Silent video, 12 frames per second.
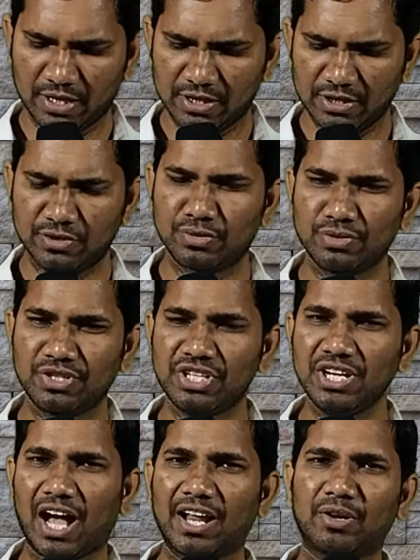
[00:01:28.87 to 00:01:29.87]
ఈ సృష్టి
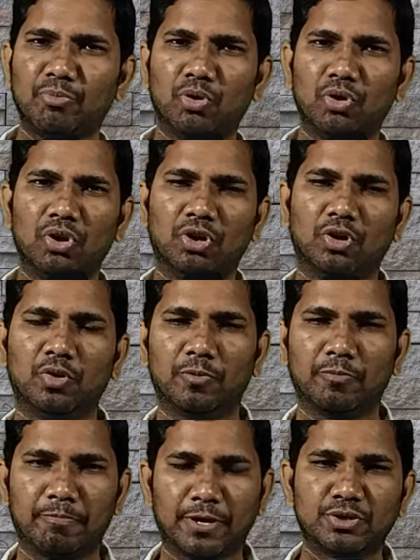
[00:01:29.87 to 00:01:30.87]
ఆరంభంలో
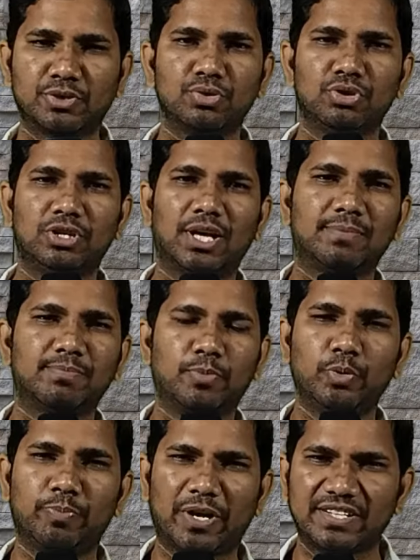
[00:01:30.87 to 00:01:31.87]
పరిశుద్ధాత్ముడు
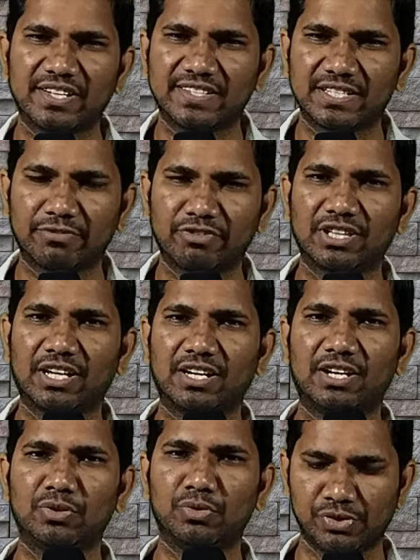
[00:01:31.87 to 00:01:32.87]
పనిచేసిన
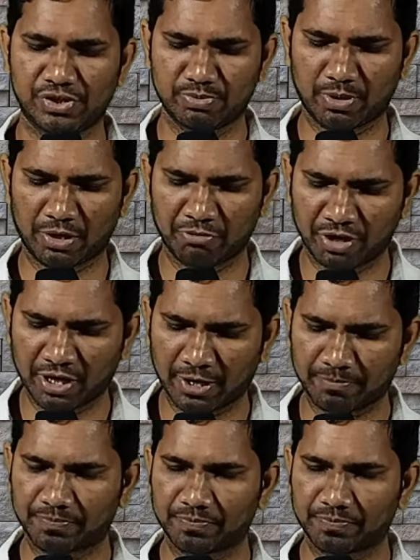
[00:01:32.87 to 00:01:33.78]
విధానాన్ని గురించి మనం విన్నాం